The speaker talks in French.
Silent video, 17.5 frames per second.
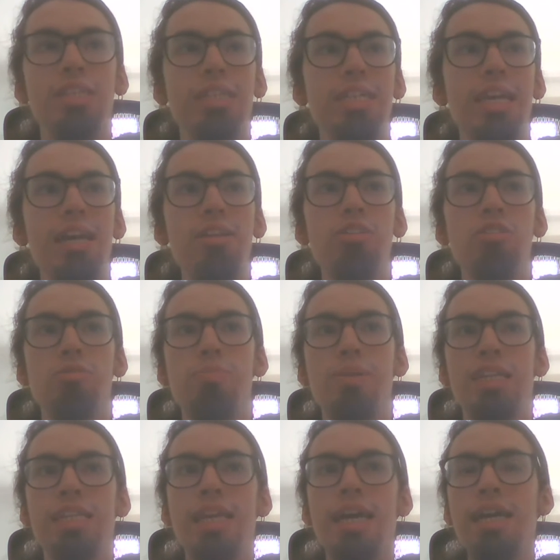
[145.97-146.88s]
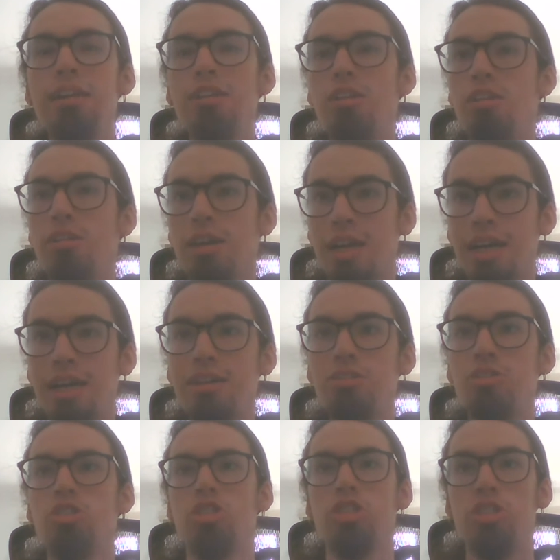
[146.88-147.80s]
il y a le spectacle Le
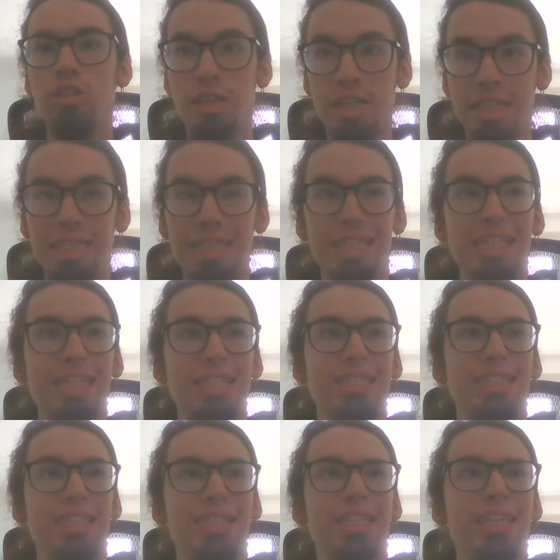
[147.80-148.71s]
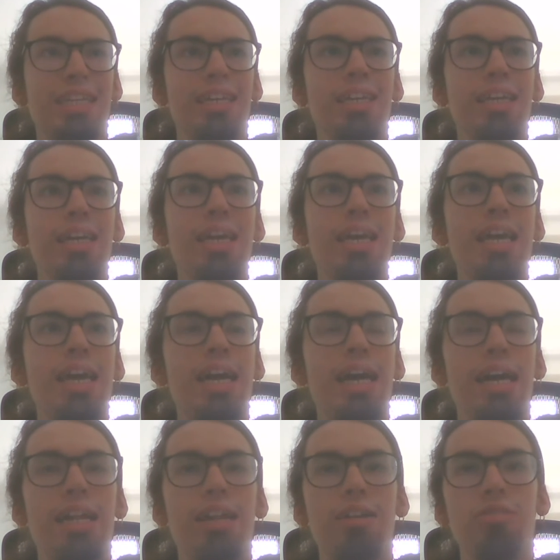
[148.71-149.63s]
Grand Solstice.
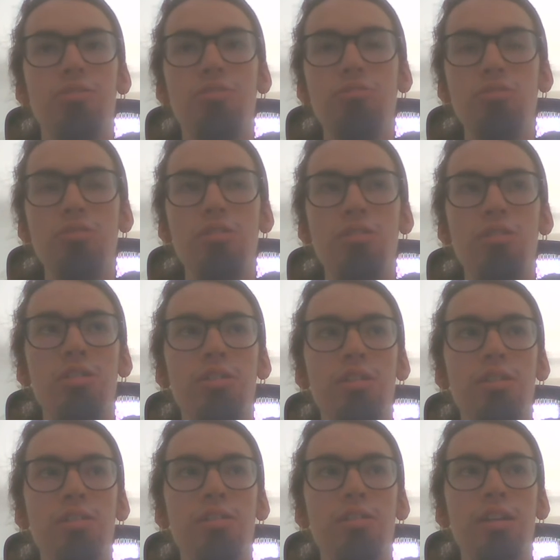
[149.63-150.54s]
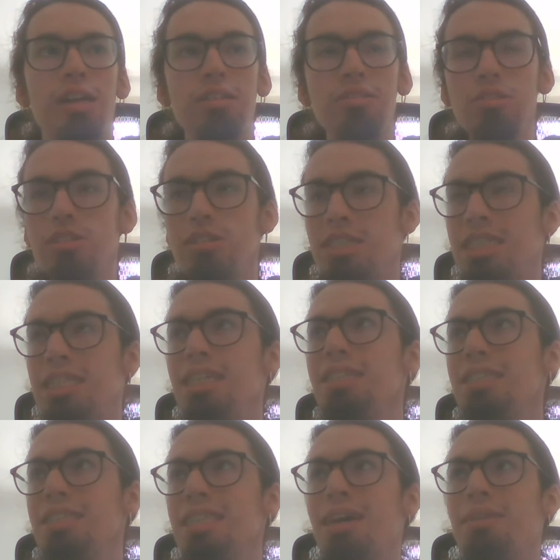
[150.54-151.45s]
Alors donc, le, Grand
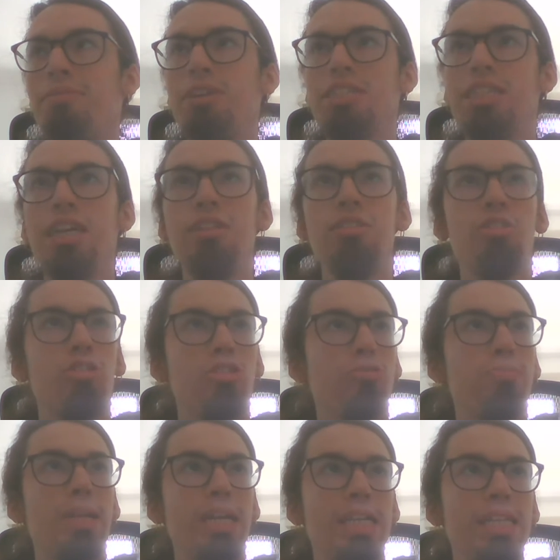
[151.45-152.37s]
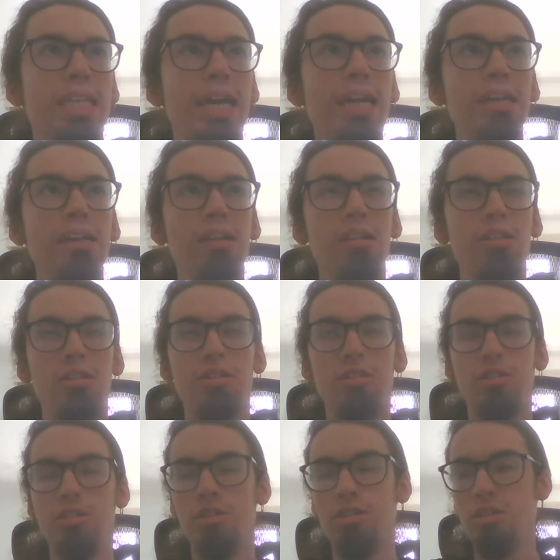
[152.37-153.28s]
Solstice, ça va être un spectacle
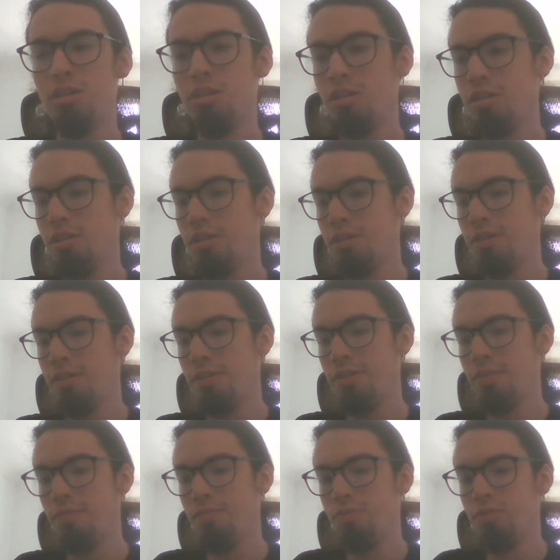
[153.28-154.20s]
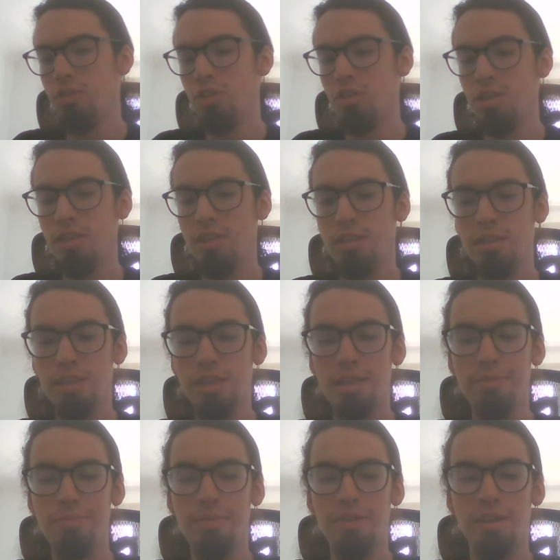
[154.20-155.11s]
euh,
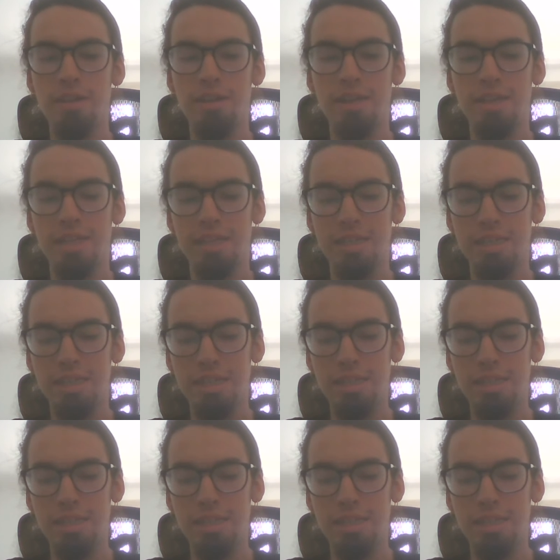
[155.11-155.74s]
qui, met,